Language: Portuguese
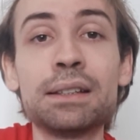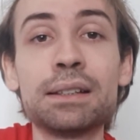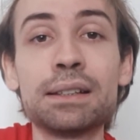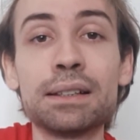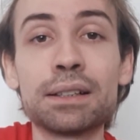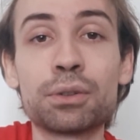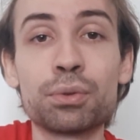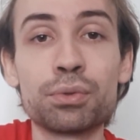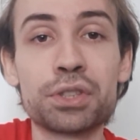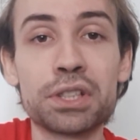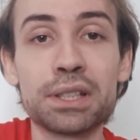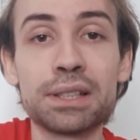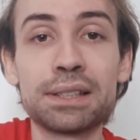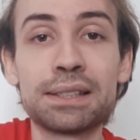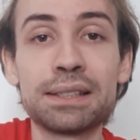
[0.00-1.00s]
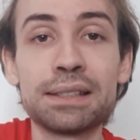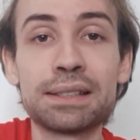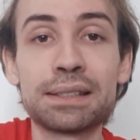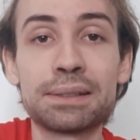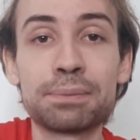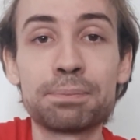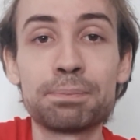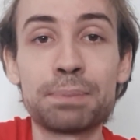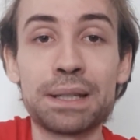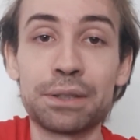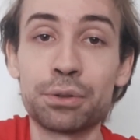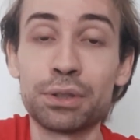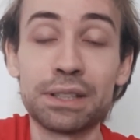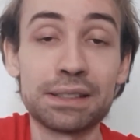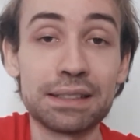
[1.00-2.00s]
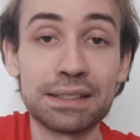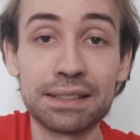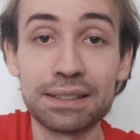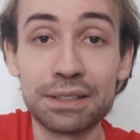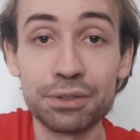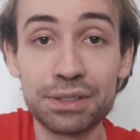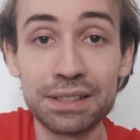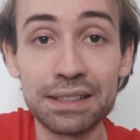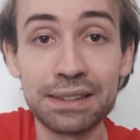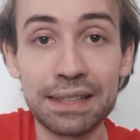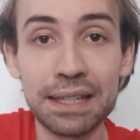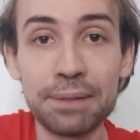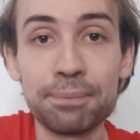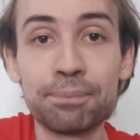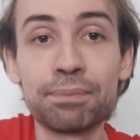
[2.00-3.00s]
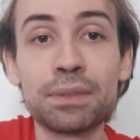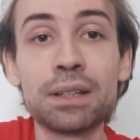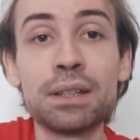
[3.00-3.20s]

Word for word: é, com chances para todas essas que eu citei.